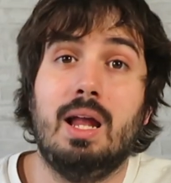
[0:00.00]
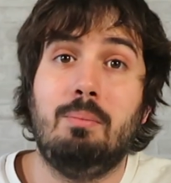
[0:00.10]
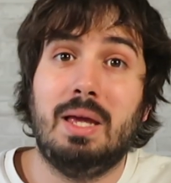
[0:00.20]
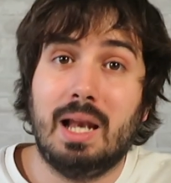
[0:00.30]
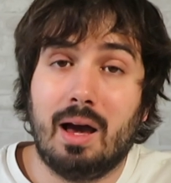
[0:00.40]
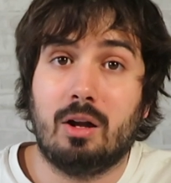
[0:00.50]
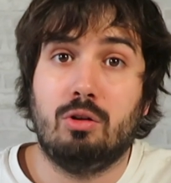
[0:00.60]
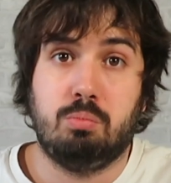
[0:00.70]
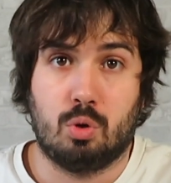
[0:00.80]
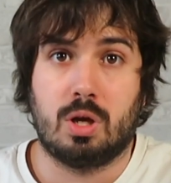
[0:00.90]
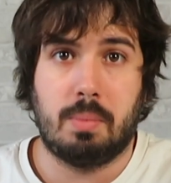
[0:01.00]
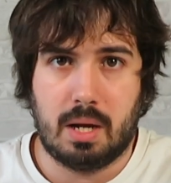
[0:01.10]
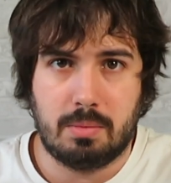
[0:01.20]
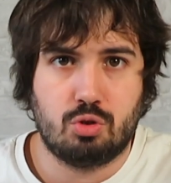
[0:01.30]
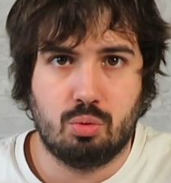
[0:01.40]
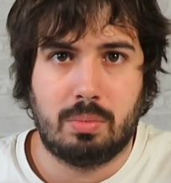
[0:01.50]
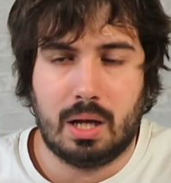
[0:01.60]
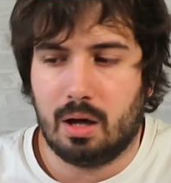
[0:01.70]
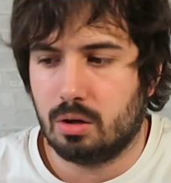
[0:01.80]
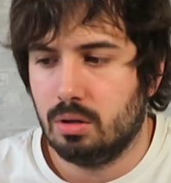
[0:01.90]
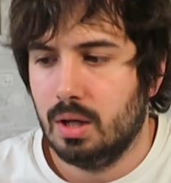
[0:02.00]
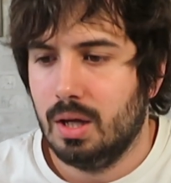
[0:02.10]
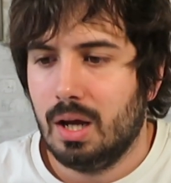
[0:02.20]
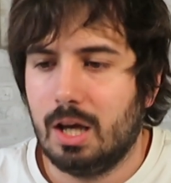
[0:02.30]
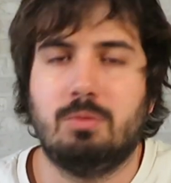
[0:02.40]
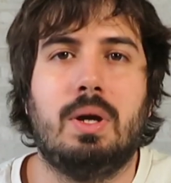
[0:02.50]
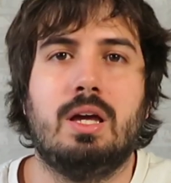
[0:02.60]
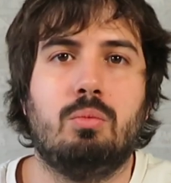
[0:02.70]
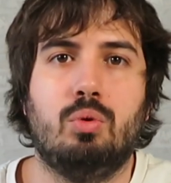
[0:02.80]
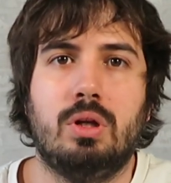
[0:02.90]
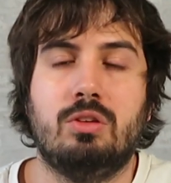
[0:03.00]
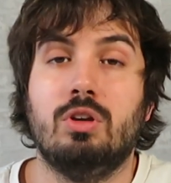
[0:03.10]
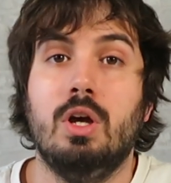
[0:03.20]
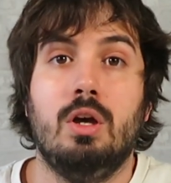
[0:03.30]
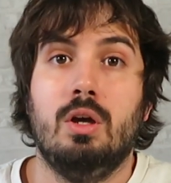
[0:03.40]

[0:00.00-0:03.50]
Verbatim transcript: Y el milagro, porque para mí es un milagro, es Bayern Múnich.